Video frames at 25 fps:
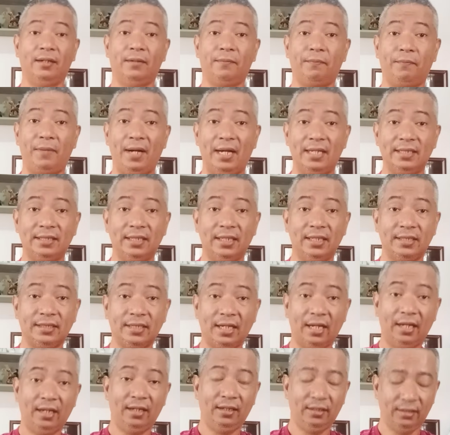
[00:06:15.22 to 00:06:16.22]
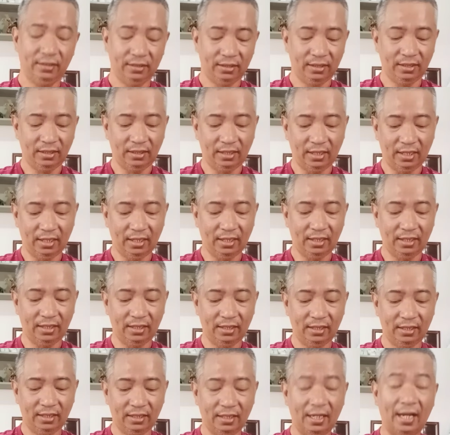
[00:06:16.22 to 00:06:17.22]
base sa
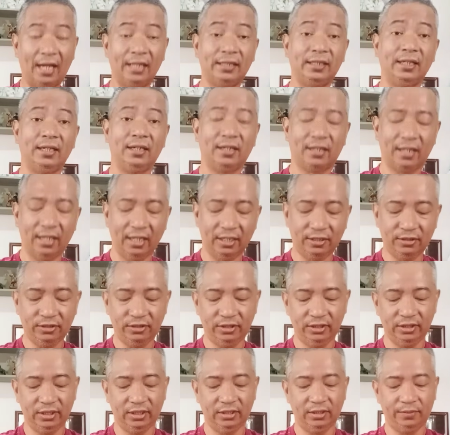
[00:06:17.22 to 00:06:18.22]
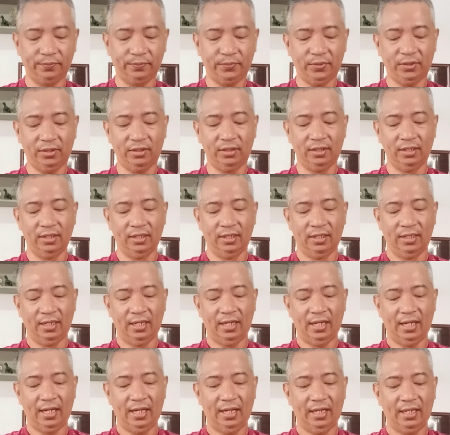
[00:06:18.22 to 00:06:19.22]
uh, ating record. Ano po?
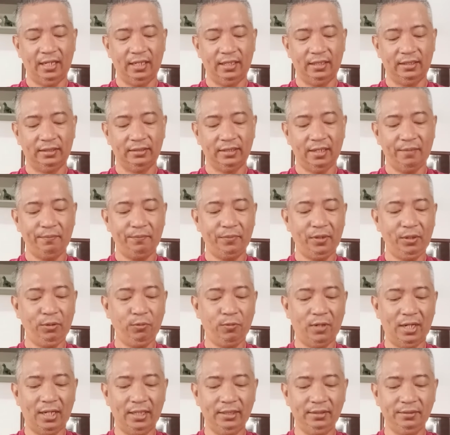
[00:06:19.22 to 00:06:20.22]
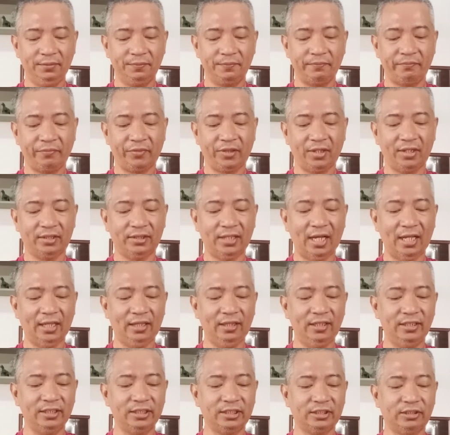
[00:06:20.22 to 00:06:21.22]
Uh, number 1,
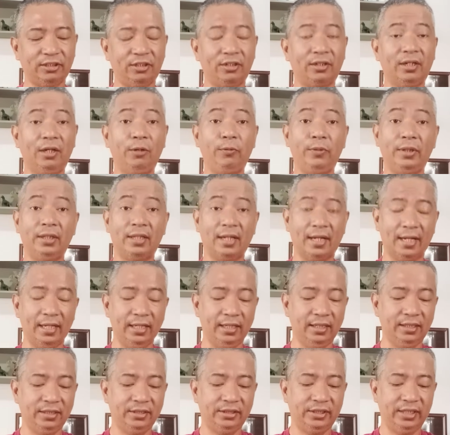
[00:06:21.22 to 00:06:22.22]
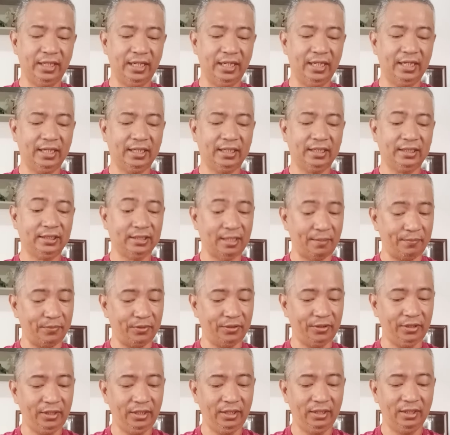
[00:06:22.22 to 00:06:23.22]
Tatler Story with Ryan J.
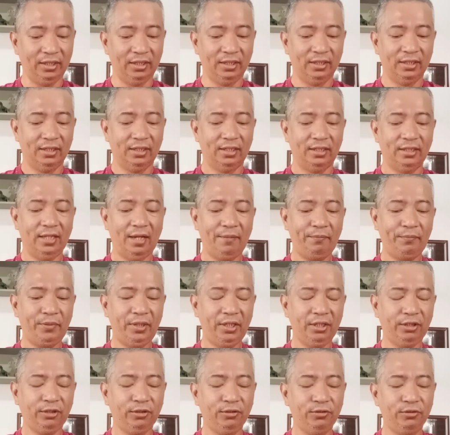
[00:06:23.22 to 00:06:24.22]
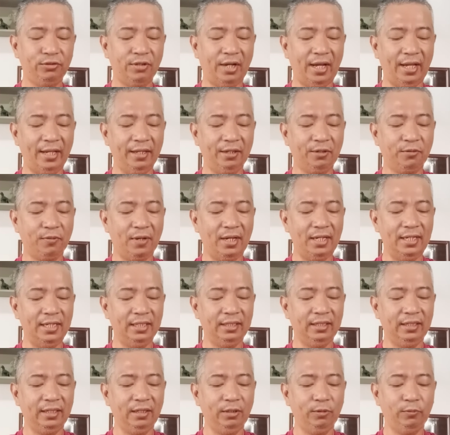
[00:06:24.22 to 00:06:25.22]
Tabor. Number 2, High
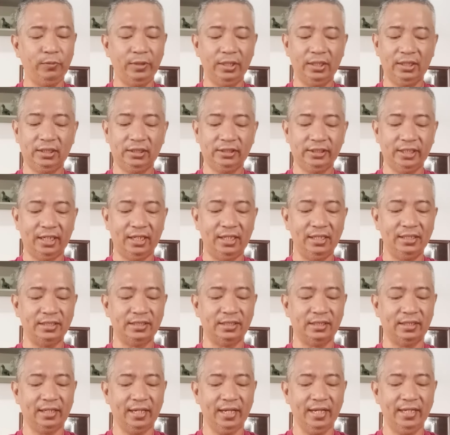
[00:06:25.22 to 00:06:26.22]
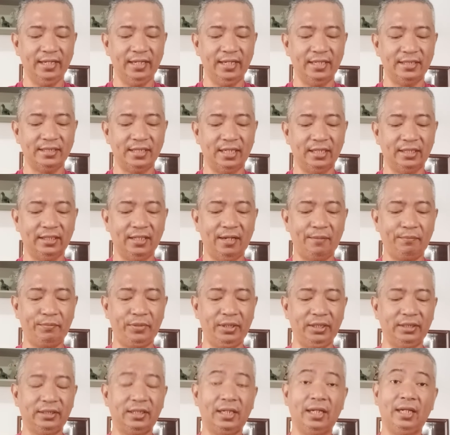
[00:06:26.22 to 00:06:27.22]
Quality with Charles Reyes. At
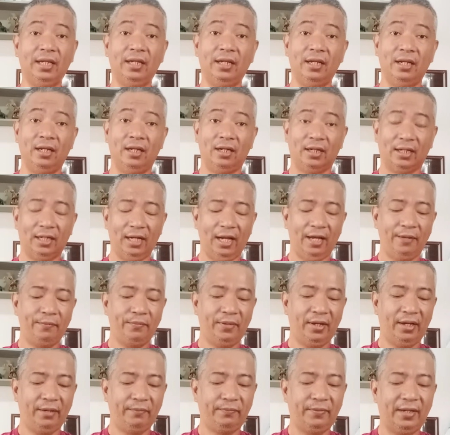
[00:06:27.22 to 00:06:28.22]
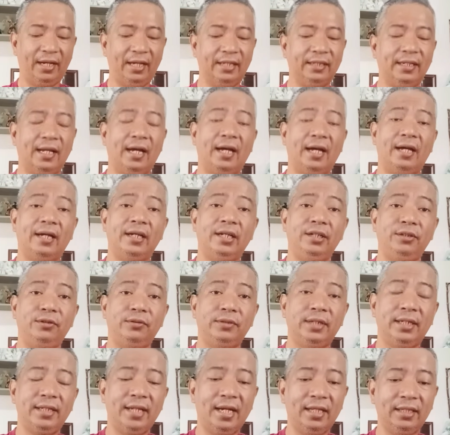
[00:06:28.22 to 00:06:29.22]
number 3, Club Havana.
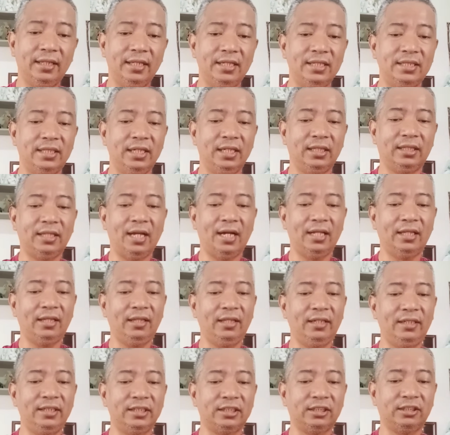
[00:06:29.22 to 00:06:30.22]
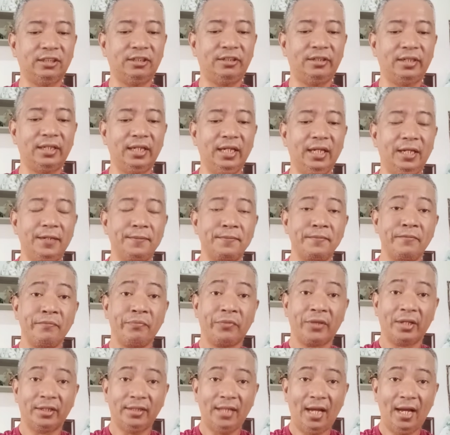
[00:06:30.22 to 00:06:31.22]
Inuna natin si Tatler Story
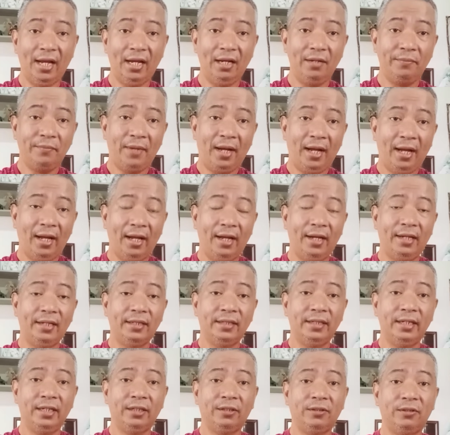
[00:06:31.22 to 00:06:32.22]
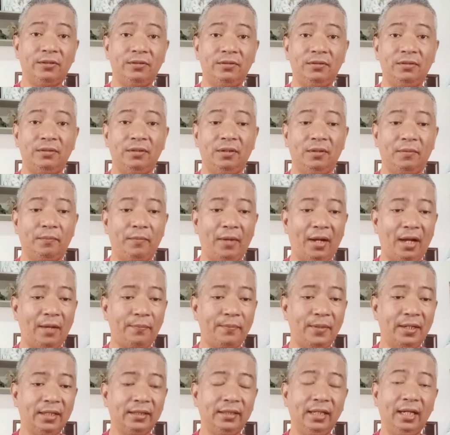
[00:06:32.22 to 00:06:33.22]
dahil maaari itong
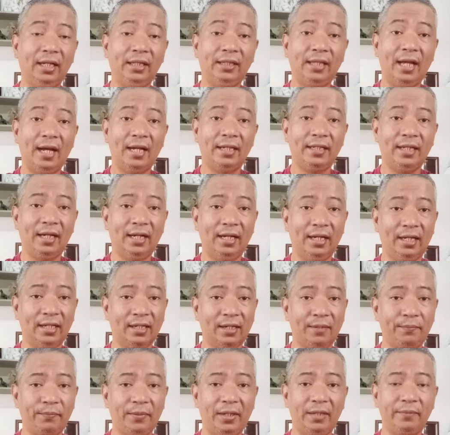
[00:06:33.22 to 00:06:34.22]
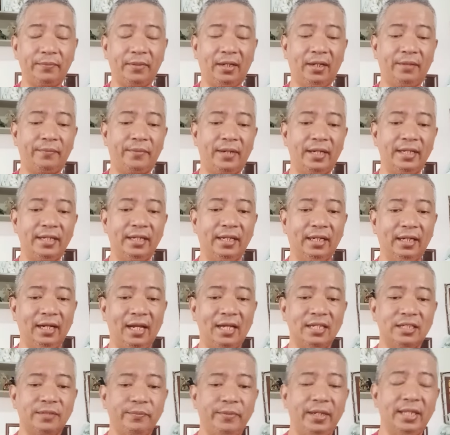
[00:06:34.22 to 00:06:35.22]
makapagdikta ng harapan mga bayang
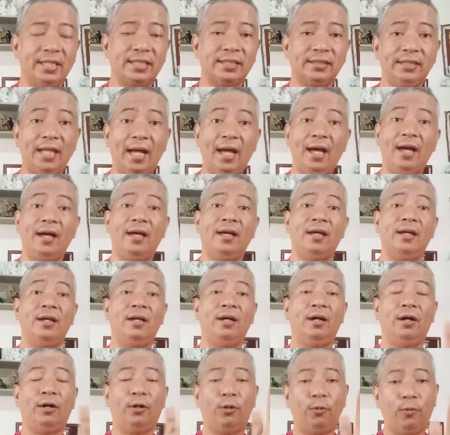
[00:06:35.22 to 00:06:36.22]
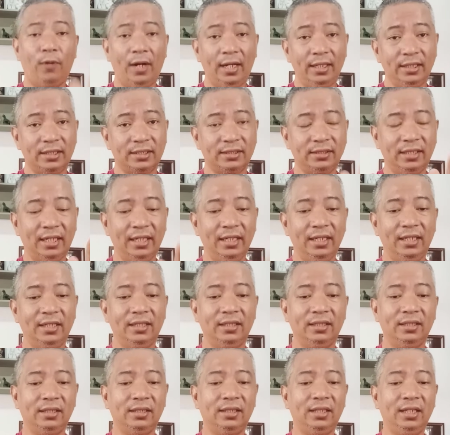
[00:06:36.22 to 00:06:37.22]
classmates na once na
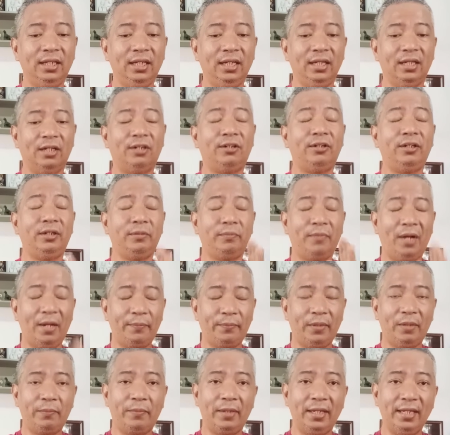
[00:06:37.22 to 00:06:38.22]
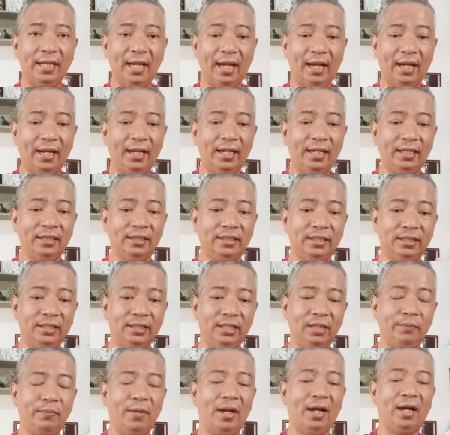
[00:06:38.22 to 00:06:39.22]
hindi or mapabayaan,
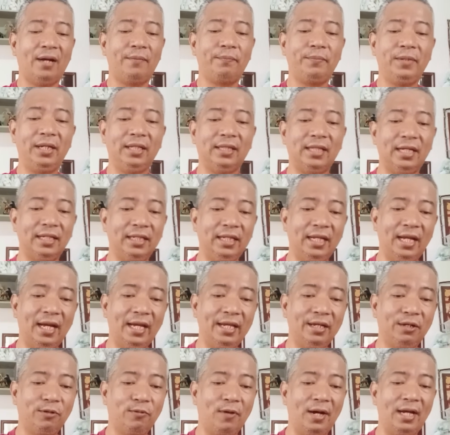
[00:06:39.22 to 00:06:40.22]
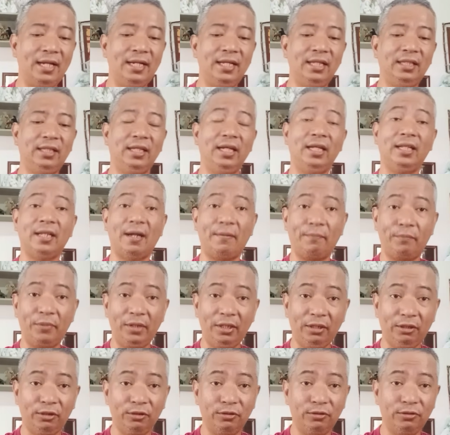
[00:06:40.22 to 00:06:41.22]
hindi makapitan ni high quality
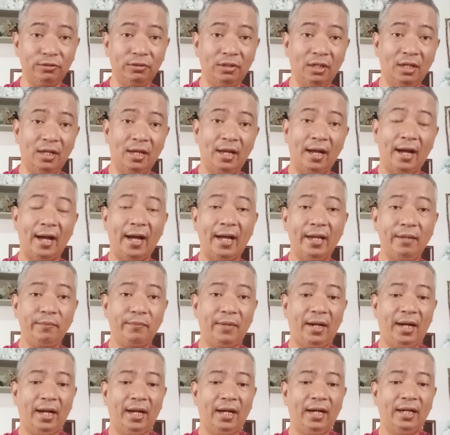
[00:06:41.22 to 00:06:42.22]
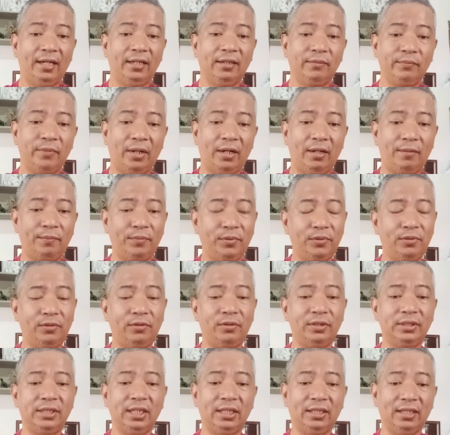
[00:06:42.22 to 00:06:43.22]
number 2 ay maaaring
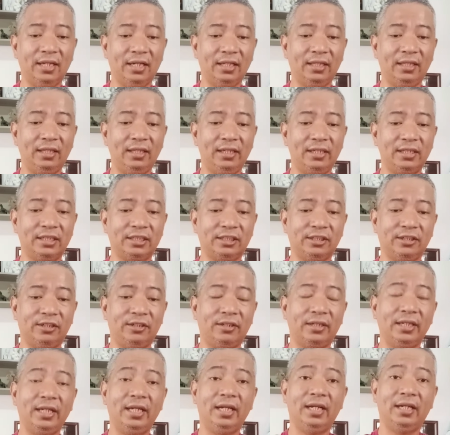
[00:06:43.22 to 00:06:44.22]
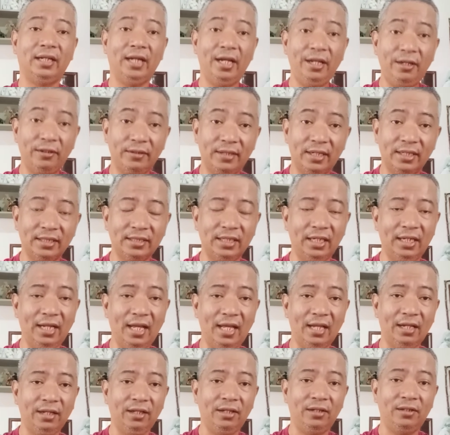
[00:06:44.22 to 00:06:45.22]
makabuo si Tatler Story. Ngayon ang
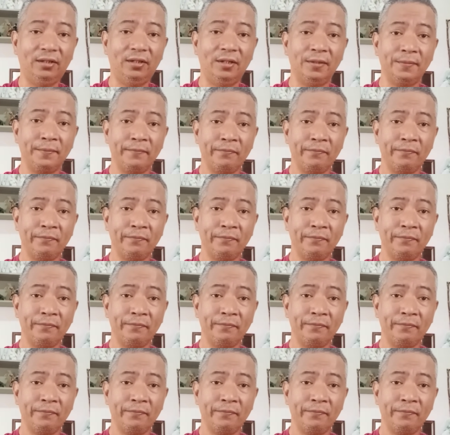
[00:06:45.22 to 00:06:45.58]
senaryo,